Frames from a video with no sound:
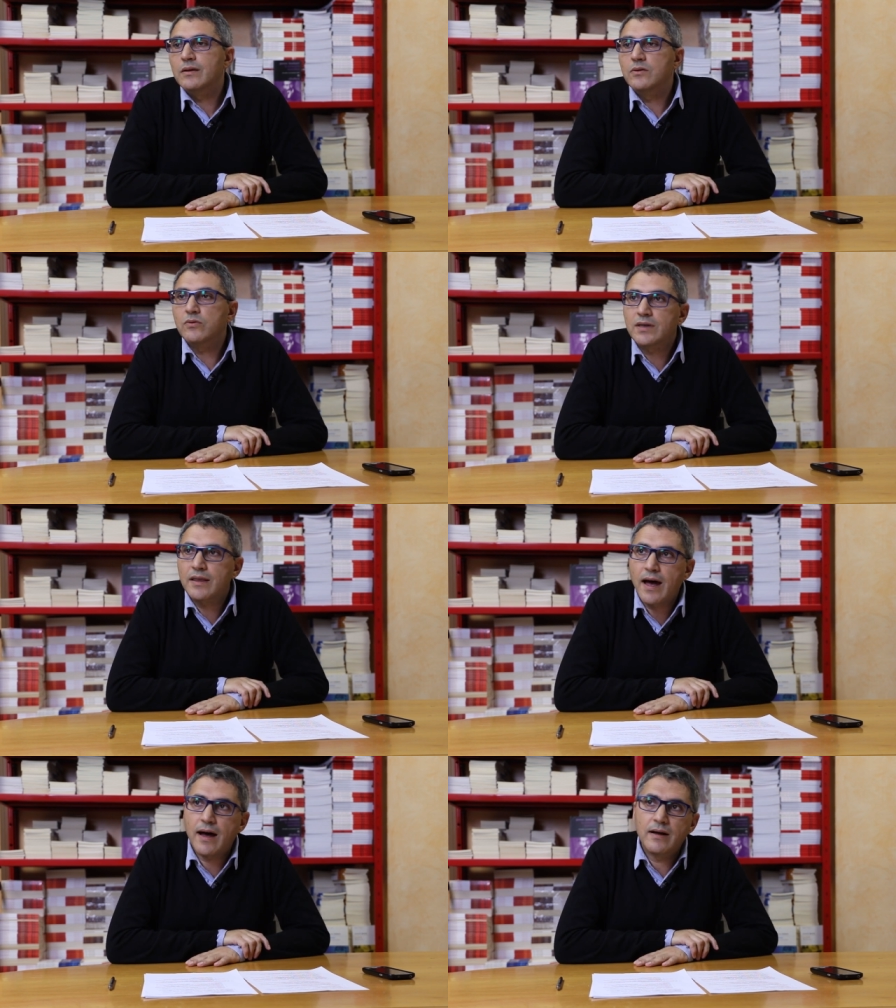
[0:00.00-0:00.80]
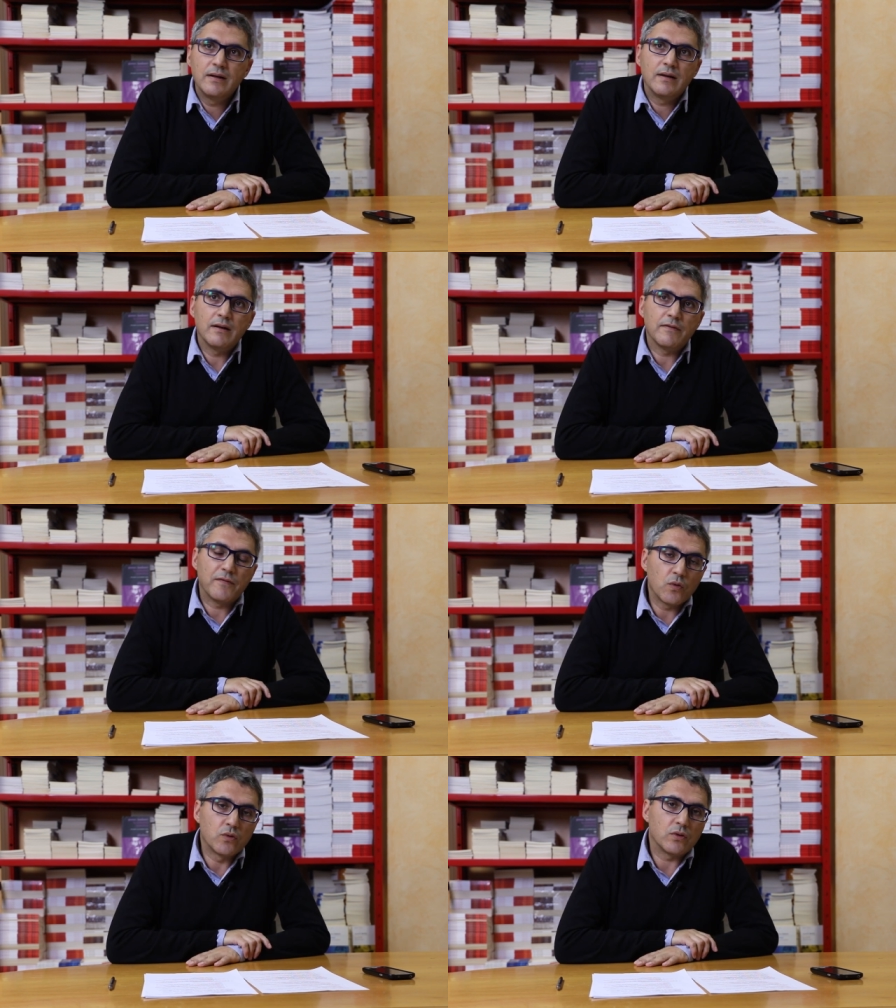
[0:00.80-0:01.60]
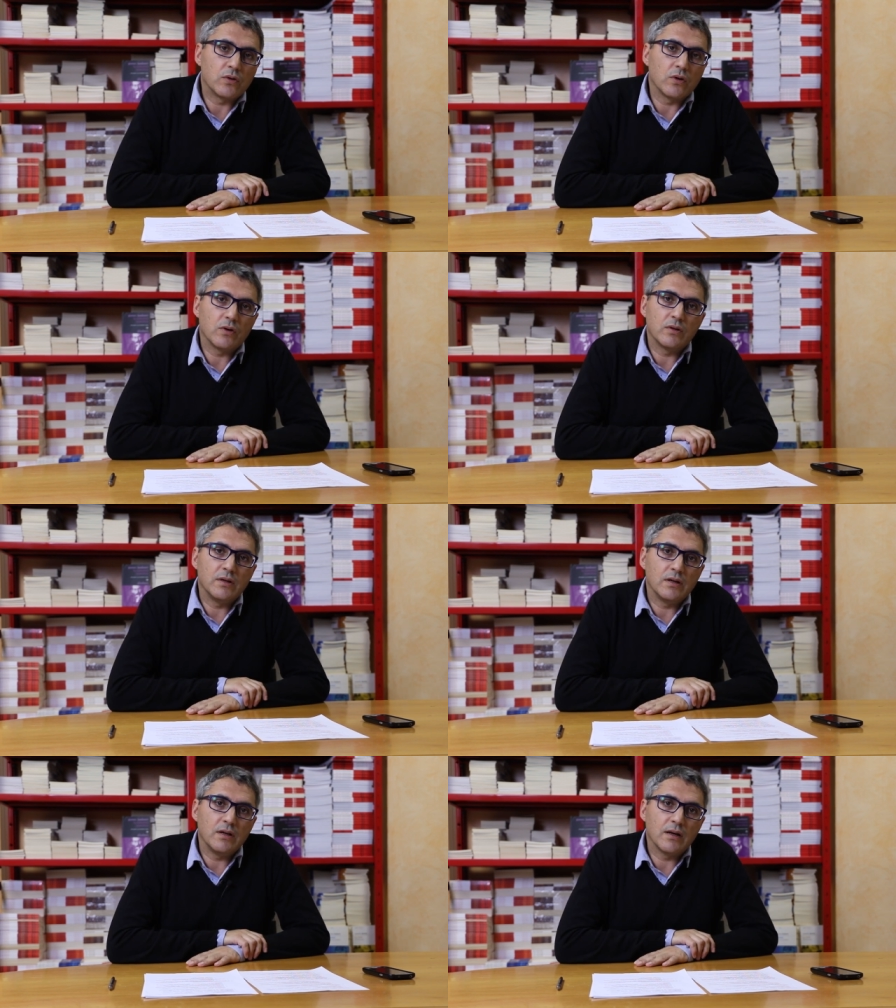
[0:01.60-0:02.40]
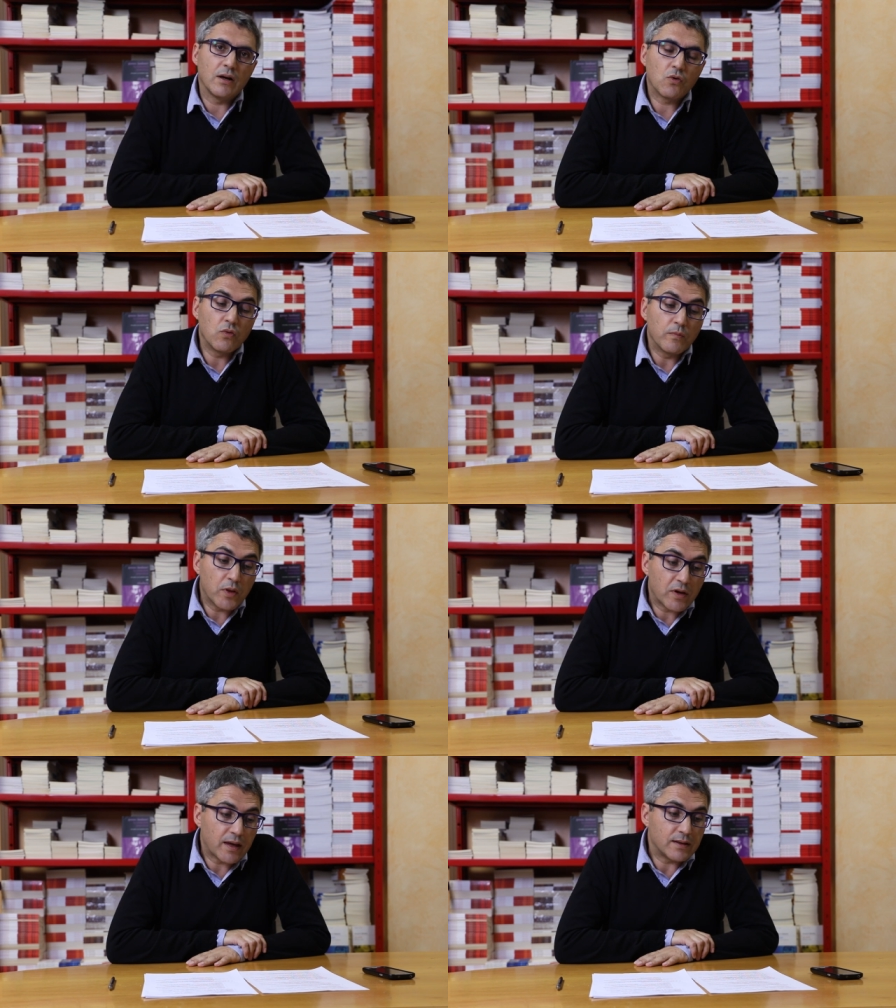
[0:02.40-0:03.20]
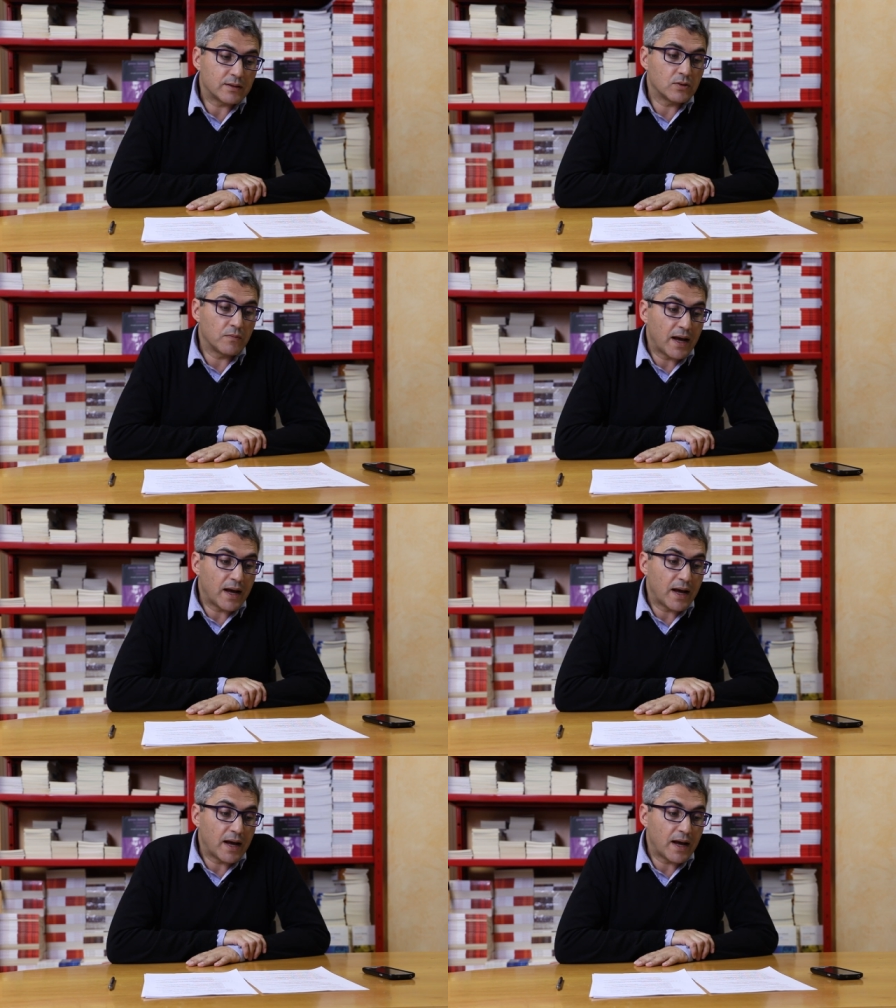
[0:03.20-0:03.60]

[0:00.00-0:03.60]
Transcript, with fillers: non sarà eh, frutto di alcun progresso,